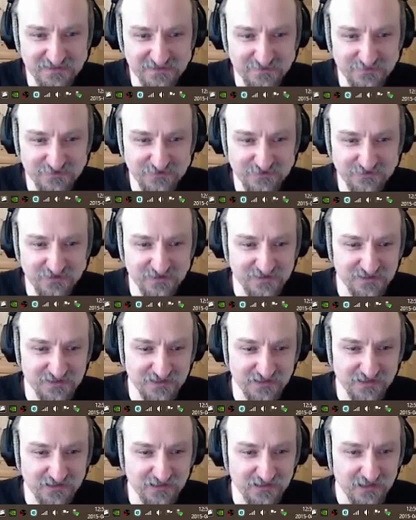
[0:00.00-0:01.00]
Samsunga.
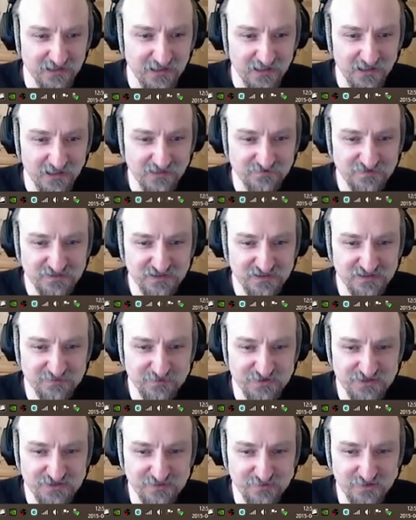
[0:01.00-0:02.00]
Dzięki. Nvidia
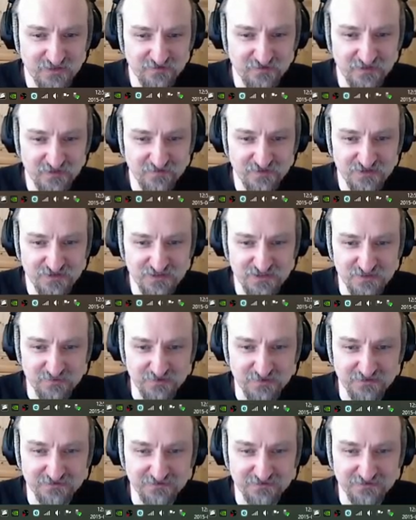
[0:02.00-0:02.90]
rozpoczyna budowę nowej siedziby.